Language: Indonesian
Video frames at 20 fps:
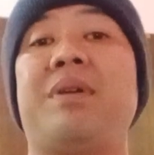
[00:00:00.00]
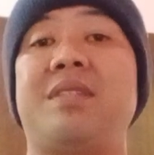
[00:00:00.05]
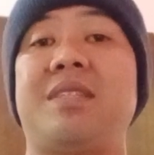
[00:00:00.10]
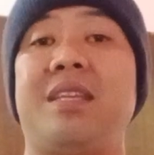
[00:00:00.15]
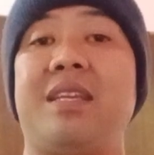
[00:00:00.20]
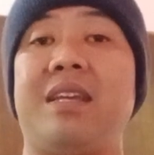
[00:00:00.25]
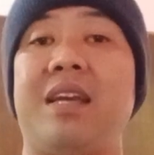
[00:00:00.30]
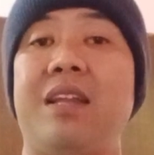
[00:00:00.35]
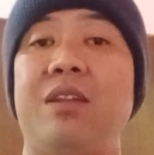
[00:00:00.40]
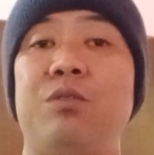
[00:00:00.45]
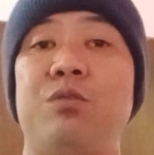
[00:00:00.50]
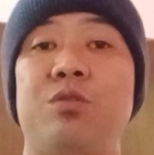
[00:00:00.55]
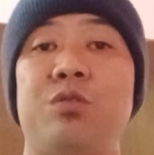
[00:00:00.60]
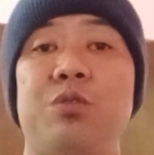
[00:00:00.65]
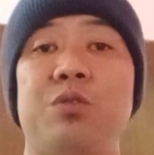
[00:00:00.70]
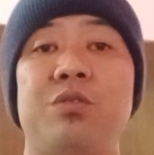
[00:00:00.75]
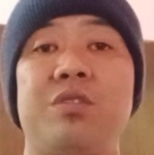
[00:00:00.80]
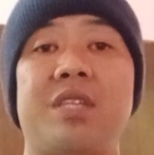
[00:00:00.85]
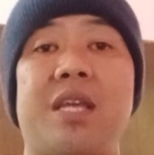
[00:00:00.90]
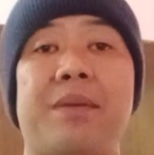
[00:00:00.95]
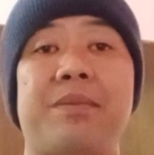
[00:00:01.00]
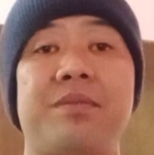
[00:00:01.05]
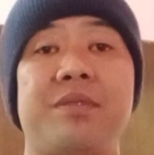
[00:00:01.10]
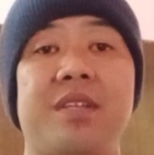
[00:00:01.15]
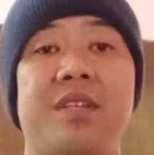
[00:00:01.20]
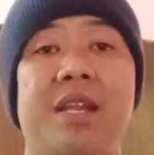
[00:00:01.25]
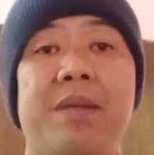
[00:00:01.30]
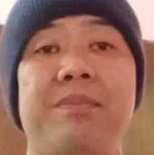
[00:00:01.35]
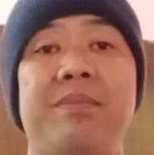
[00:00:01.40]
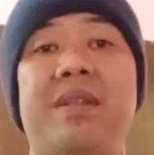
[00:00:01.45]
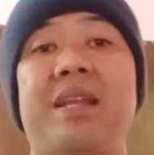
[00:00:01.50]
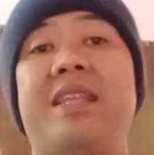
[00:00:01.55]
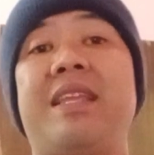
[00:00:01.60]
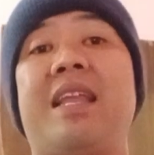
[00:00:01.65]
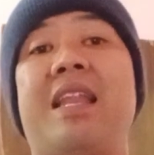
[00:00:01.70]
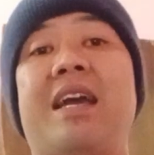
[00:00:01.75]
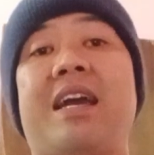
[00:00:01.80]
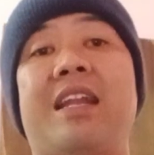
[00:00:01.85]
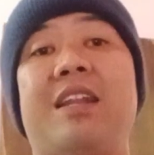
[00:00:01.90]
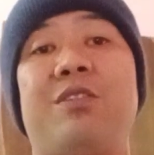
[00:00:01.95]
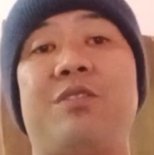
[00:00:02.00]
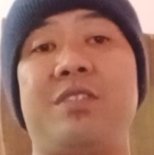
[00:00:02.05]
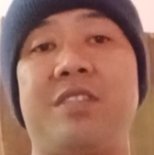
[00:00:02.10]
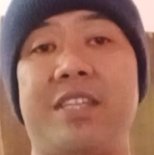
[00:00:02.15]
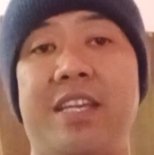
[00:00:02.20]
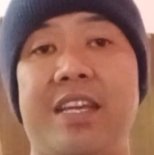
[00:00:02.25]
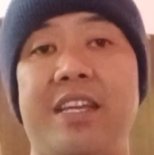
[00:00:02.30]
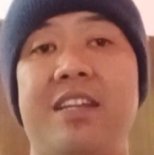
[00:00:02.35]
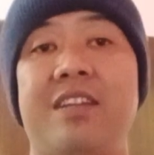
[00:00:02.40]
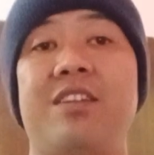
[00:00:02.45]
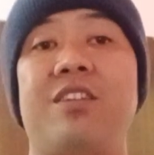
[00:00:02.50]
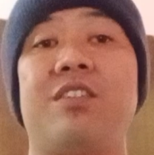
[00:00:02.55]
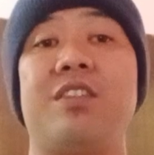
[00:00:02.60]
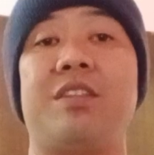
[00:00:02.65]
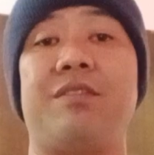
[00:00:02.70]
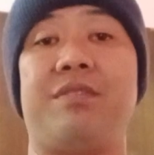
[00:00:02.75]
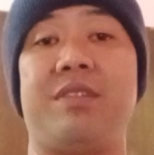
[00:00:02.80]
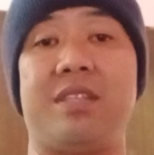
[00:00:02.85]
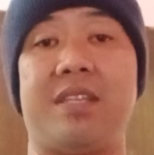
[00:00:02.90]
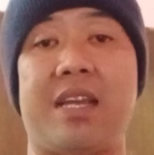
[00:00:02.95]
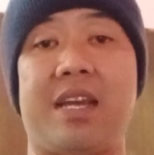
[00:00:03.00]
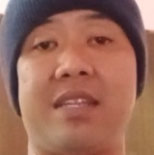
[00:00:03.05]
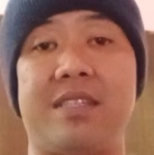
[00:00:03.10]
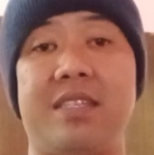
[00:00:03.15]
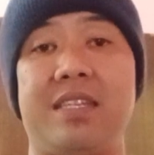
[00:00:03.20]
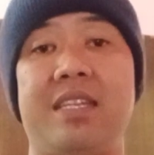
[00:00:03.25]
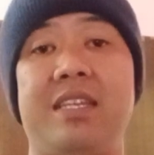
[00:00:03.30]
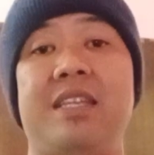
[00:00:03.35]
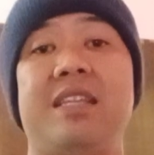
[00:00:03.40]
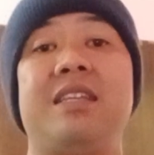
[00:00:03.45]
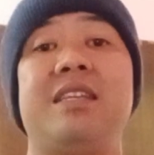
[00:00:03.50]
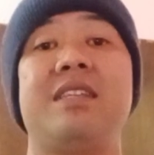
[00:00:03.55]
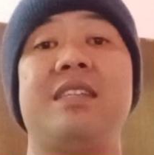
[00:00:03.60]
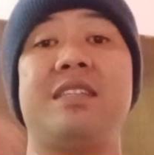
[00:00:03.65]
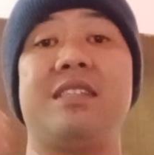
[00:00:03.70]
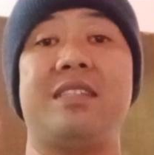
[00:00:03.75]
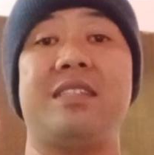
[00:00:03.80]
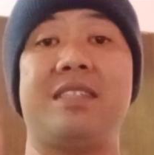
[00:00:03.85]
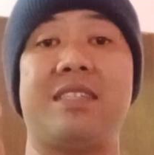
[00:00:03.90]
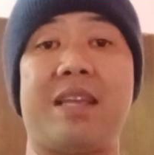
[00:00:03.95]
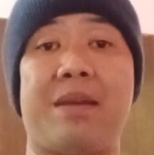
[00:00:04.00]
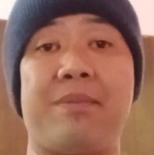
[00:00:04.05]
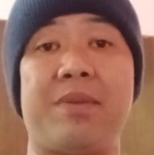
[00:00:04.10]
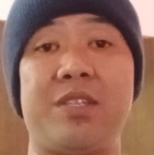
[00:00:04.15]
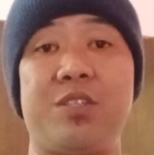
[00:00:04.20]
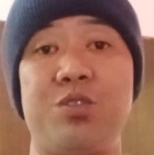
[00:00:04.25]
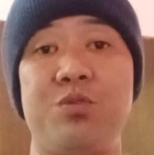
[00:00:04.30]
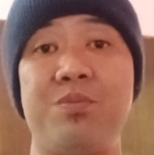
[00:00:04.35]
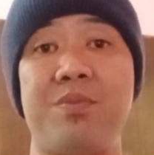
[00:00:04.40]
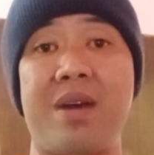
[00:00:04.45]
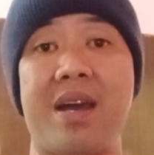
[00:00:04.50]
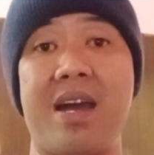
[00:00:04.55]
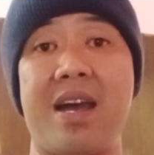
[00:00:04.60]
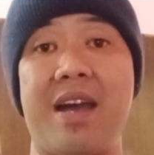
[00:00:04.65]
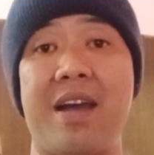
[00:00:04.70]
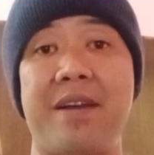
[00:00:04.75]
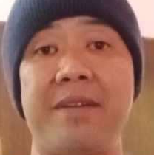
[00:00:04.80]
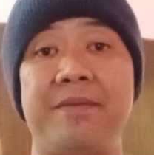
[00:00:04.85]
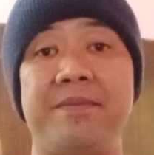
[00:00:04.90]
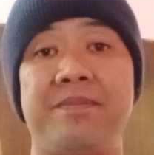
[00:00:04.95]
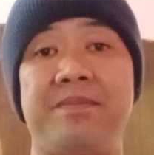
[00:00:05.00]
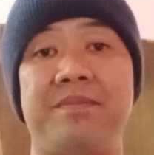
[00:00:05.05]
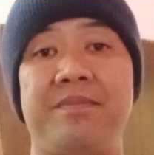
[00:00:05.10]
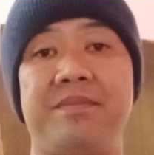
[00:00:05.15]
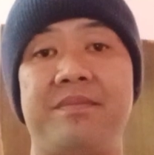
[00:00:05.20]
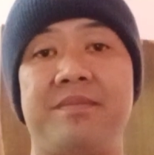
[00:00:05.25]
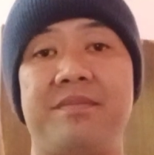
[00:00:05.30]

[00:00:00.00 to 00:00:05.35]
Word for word: Pastikan untuk subscribe dan nyalakan lonceng notifikasi. Sampai jumpa.